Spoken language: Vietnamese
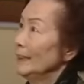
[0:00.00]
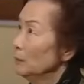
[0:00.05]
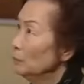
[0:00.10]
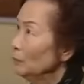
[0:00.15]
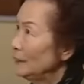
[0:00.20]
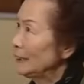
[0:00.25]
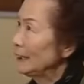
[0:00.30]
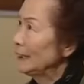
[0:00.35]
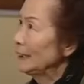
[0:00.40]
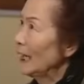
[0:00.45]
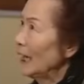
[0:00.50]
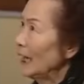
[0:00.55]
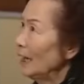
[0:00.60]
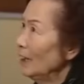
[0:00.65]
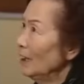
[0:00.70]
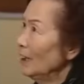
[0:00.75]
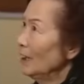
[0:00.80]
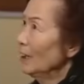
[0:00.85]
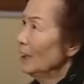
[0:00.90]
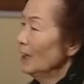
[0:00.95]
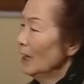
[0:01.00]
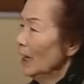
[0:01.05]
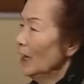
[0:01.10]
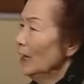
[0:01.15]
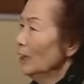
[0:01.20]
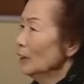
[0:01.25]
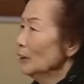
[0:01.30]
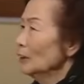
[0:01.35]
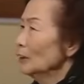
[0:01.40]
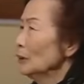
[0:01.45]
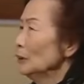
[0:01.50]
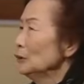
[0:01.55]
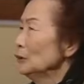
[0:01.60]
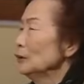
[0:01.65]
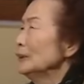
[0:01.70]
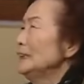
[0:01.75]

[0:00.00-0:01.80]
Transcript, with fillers: Chẳng những vậy, ổng còn